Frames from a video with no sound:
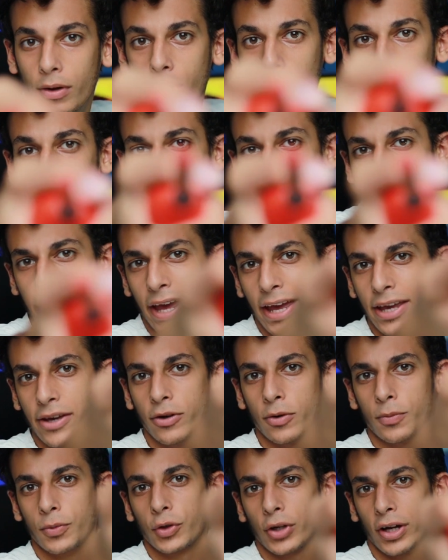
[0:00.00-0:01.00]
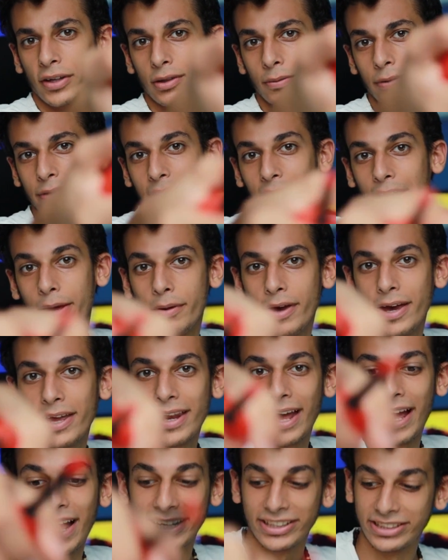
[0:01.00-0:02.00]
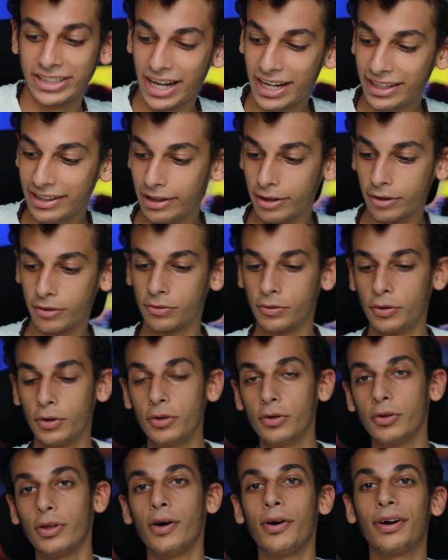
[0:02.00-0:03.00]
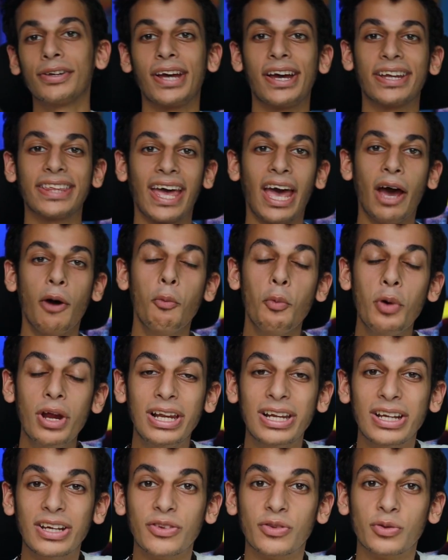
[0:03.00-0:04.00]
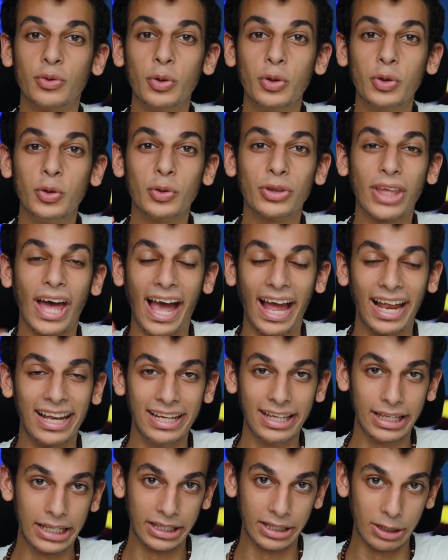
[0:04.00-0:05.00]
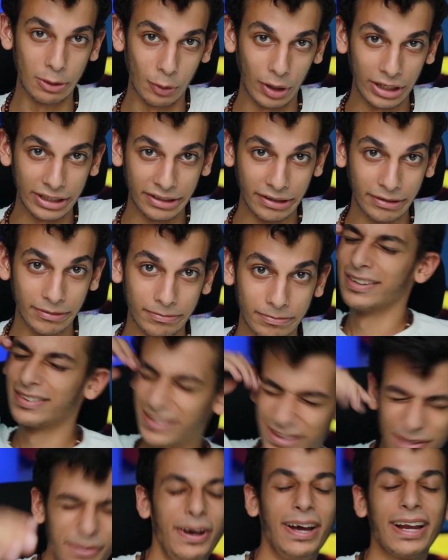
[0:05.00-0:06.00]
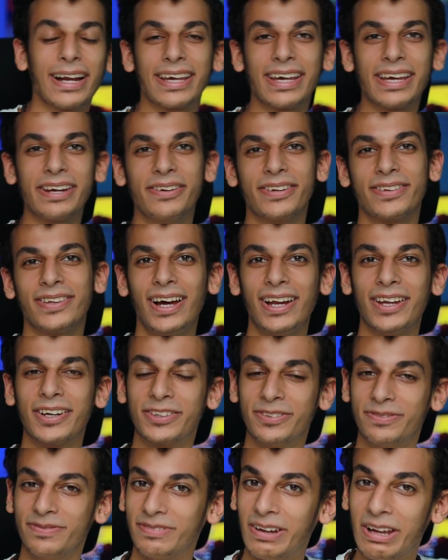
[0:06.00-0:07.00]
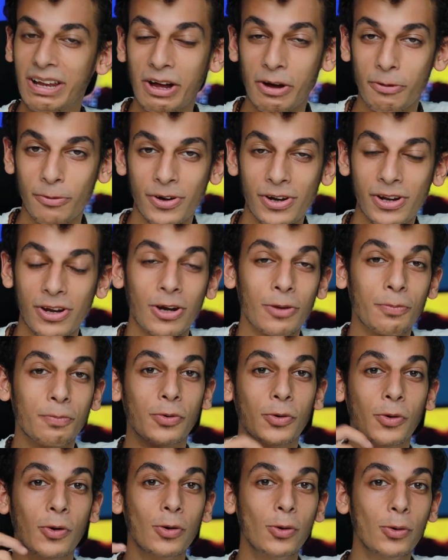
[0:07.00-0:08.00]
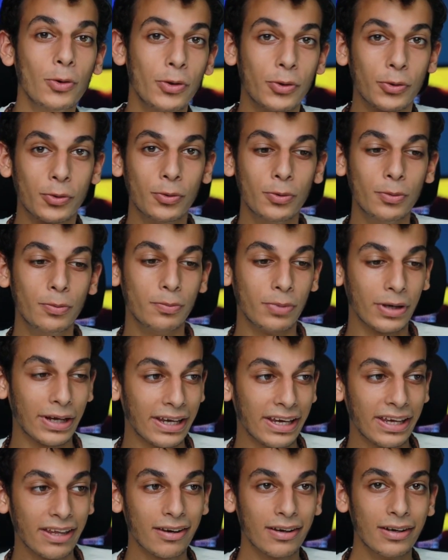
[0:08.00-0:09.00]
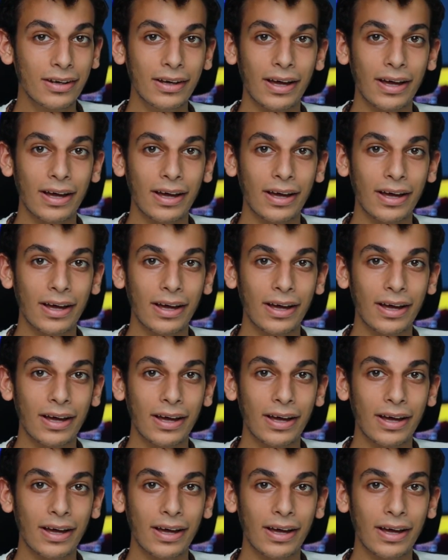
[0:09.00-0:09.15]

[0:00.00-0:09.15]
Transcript: اوكي يربطوا عزيمه الامان عشان الاستوديو دوت هيتحول لاستوديو تحليلي دلوقتي صباح الخير مساء عليكم إيه الاخبار يا رب كله يكون بخير